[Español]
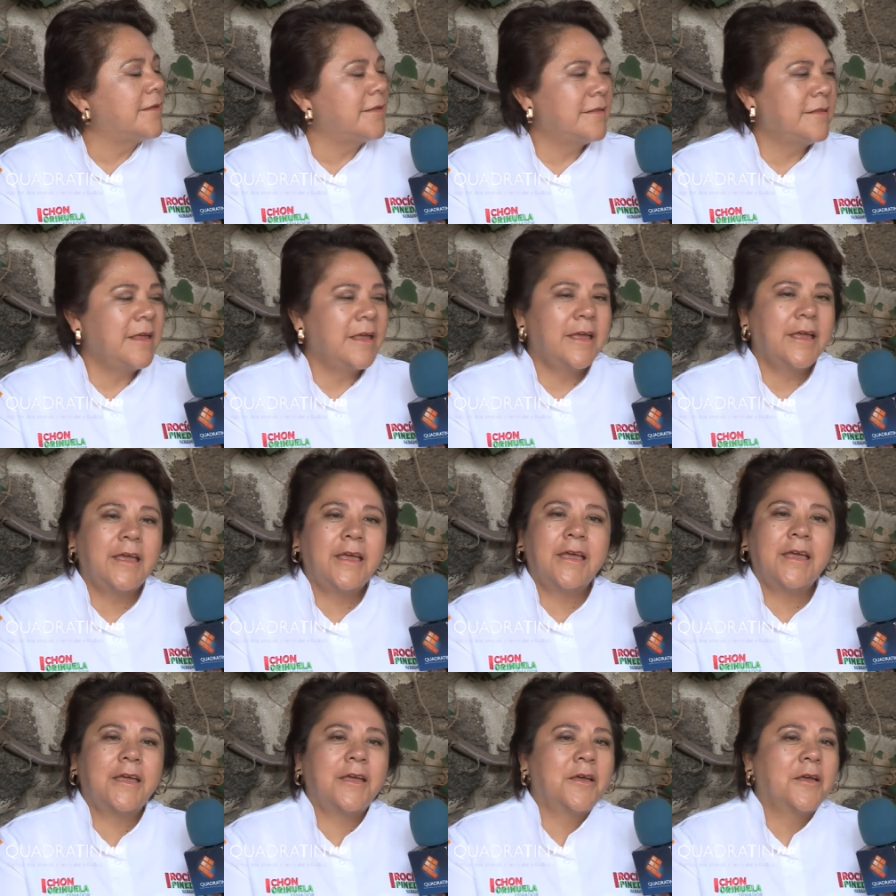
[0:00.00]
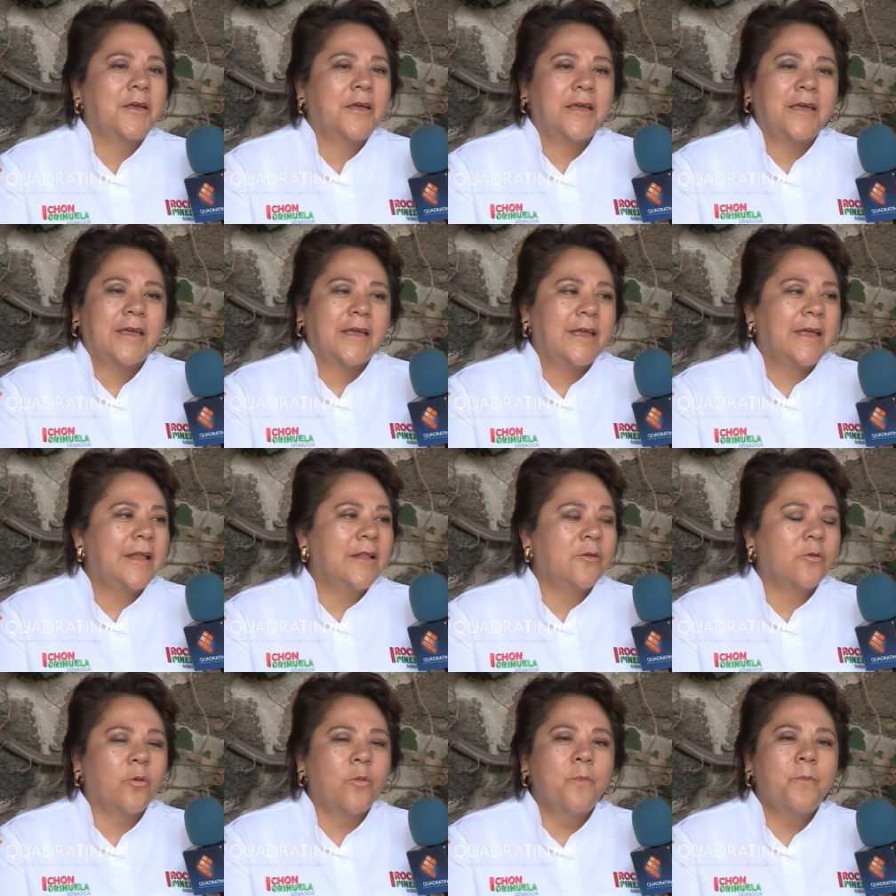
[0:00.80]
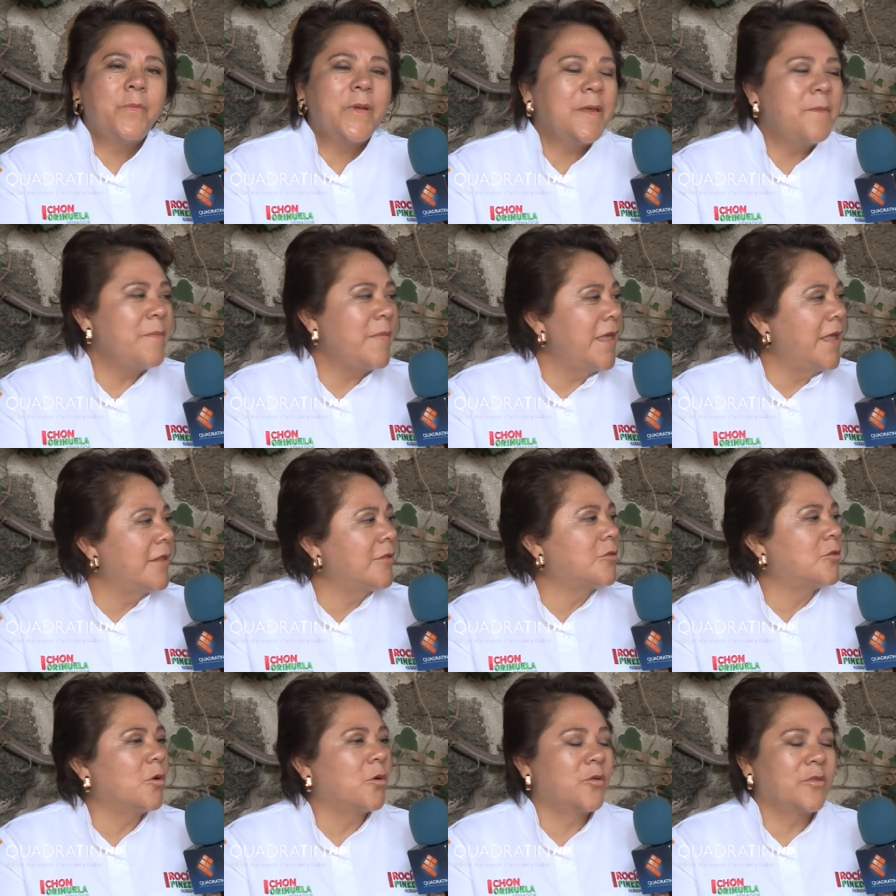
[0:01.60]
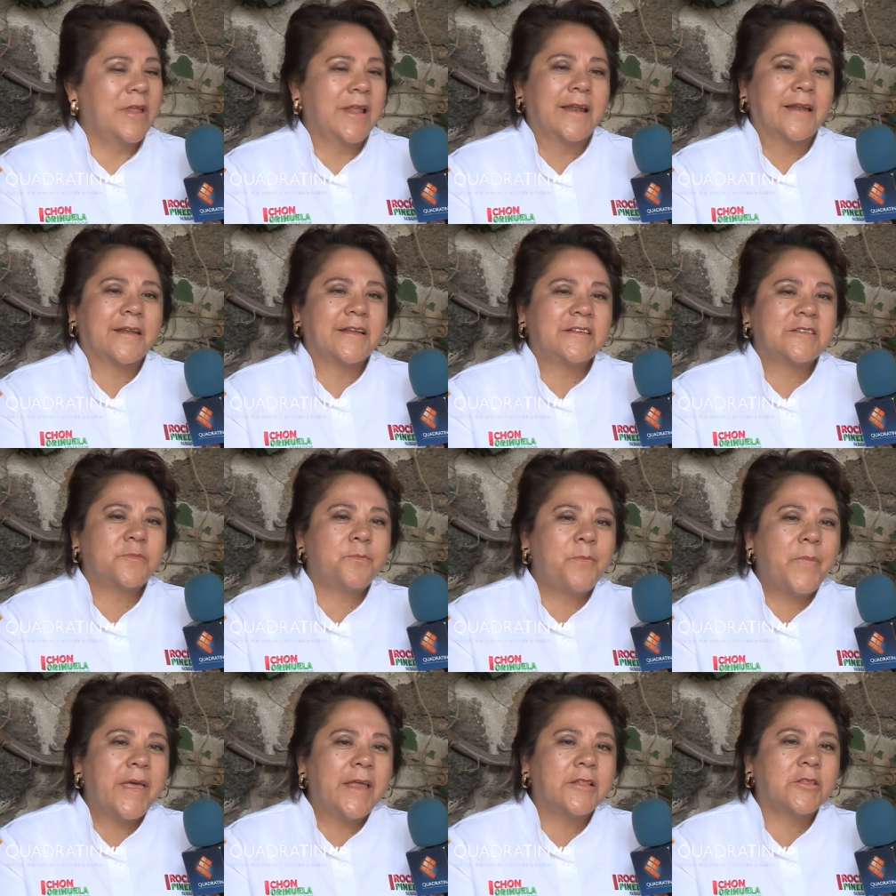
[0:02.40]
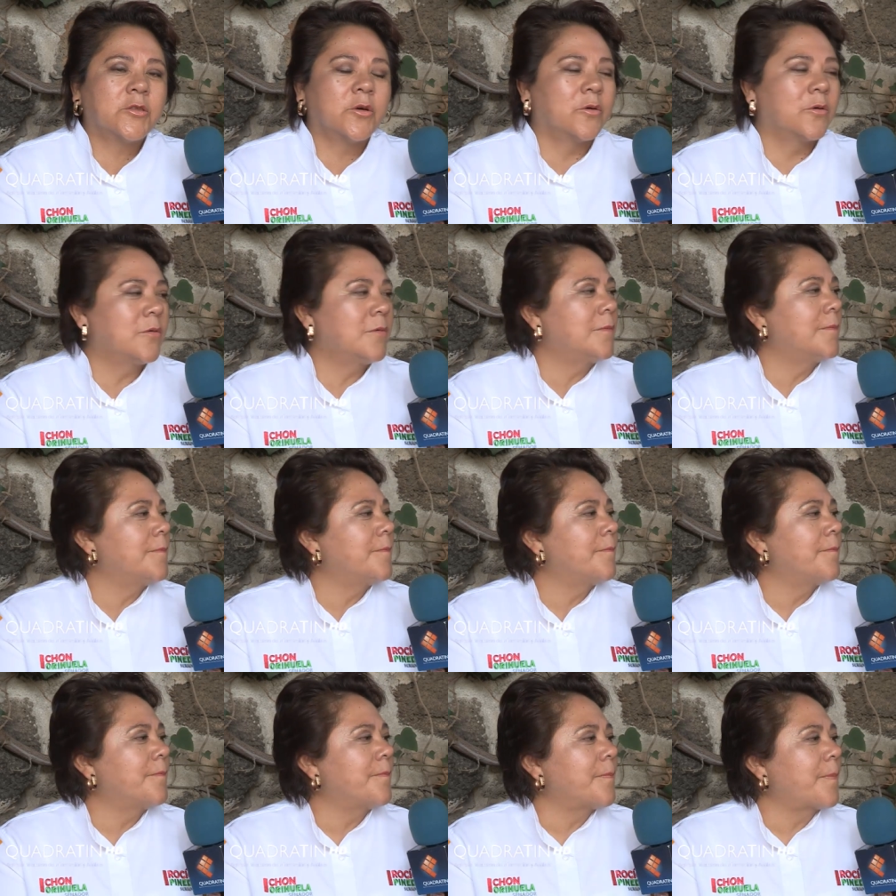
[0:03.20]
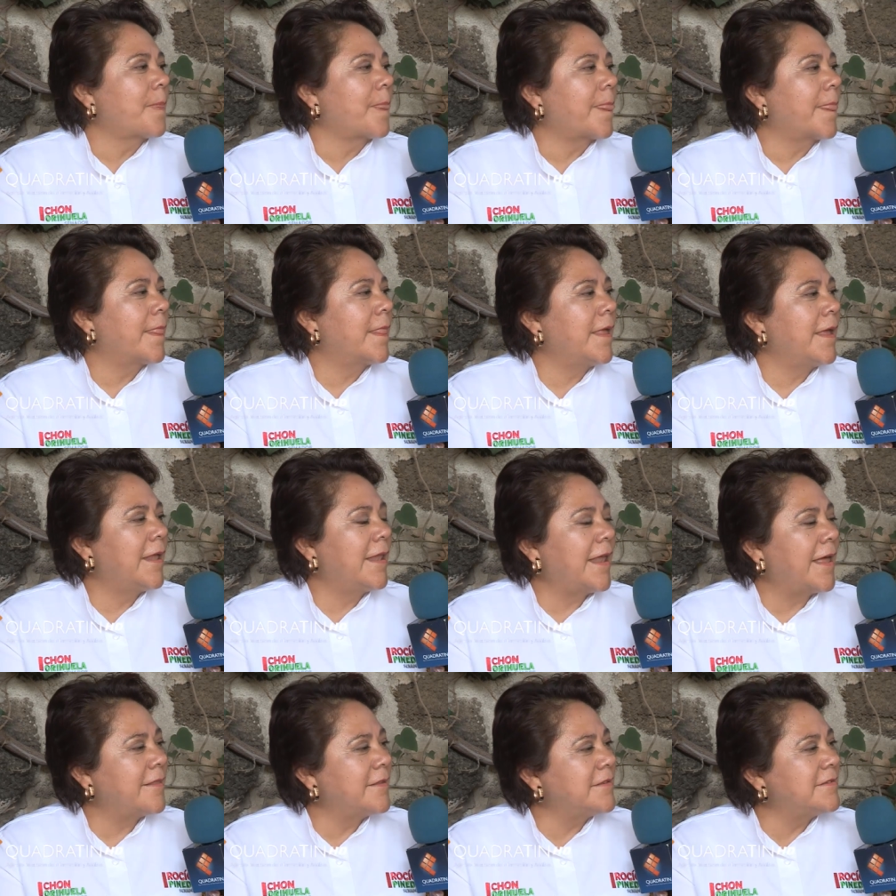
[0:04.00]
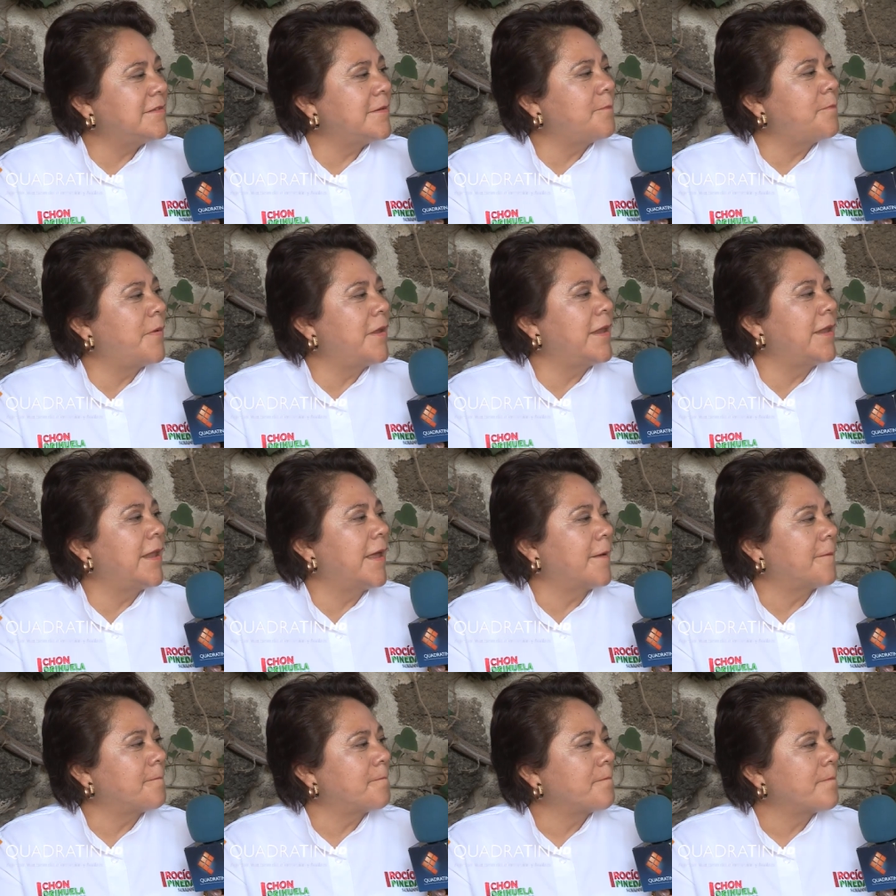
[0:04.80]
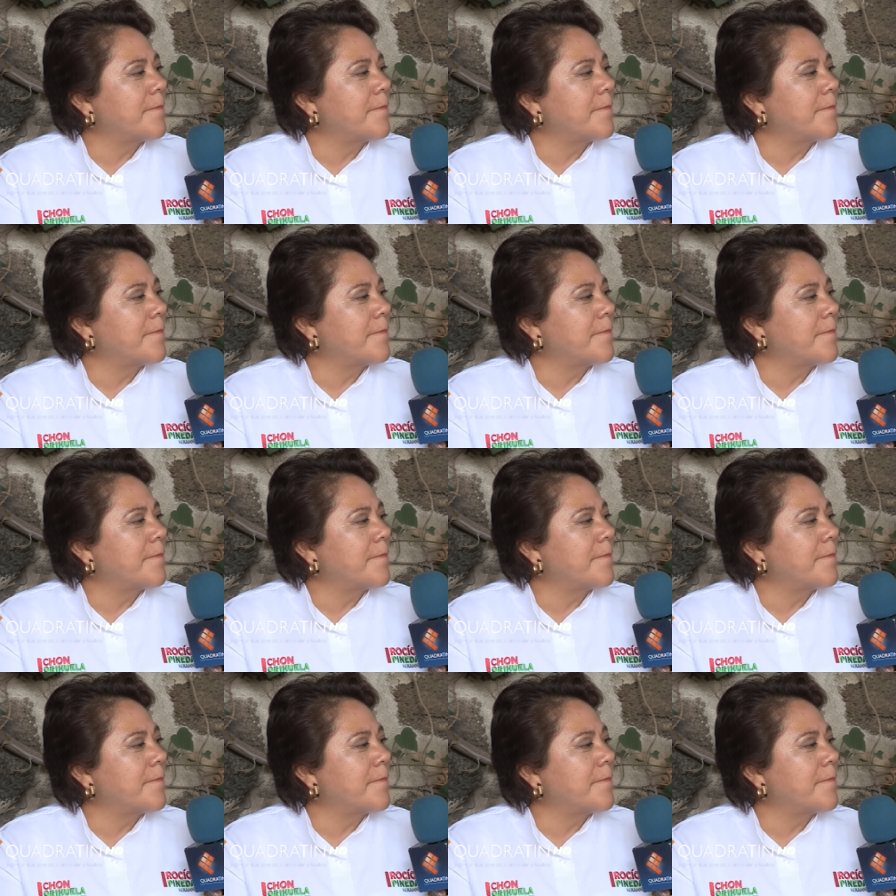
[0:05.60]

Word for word: de cumplimiento, del respeto, de la disciplina.